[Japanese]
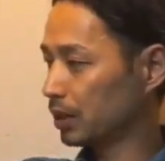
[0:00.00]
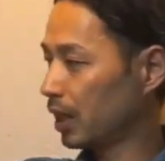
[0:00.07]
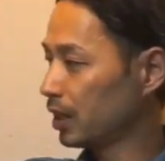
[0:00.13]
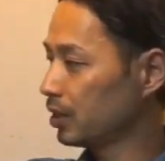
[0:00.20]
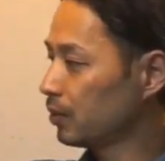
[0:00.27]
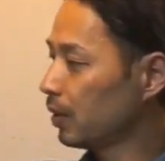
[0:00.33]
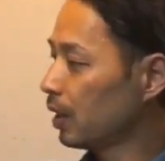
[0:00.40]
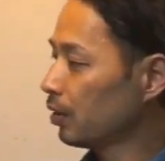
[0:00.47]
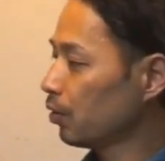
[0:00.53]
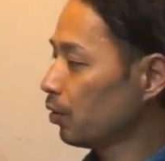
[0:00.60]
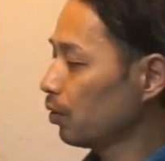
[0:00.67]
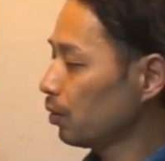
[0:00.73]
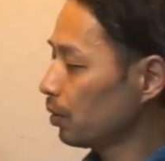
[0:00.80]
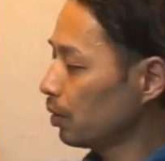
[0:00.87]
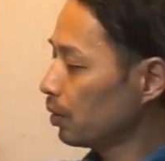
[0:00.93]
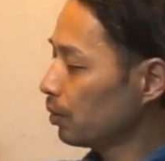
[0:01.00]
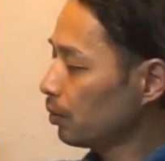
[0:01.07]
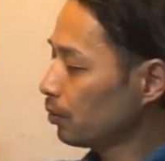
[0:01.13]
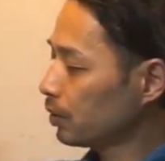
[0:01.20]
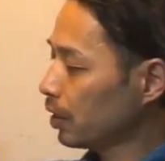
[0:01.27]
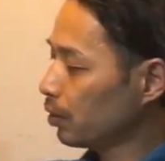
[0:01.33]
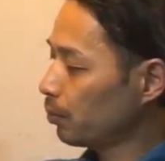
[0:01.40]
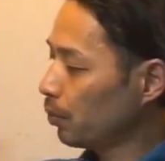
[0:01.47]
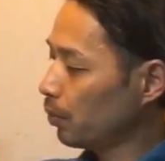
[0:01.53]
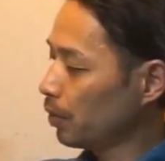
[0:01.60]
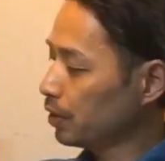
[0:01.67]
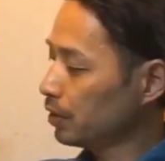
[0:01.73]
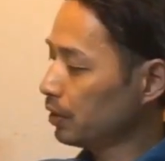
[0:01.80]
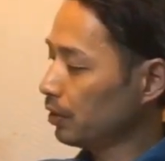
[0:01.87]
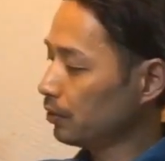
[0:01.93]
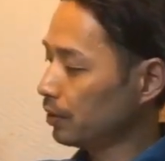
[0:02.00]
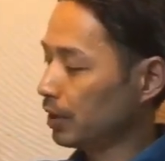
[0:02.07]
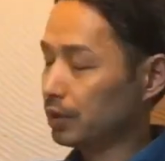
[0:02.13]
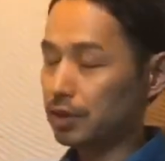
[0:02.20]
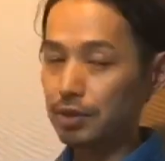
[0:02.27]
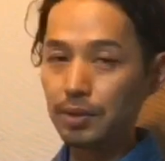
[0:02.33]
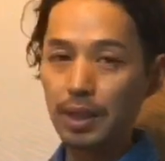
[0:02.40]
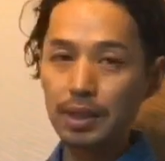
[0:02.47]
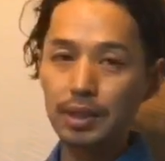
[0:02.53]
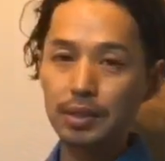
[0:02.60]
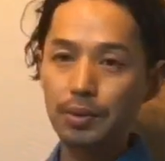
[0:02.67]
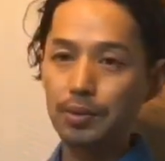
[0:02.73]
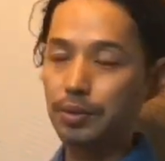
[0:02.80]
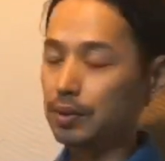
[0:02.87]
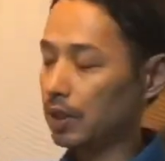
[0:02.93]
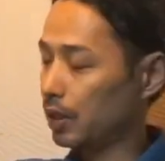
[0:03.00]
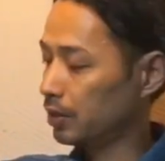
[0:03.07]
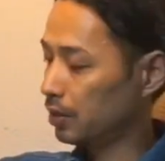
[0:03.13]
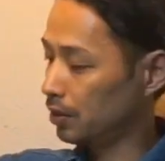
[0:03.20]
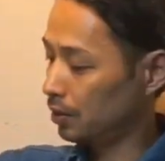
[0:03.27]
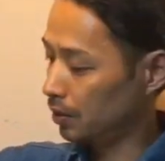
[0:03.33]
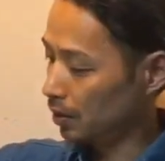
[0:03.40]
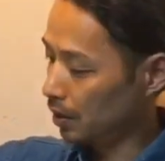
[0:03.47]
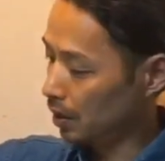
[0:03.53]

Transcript: サイズはあのおそらくボーイズなのでじゅうはちというサイズ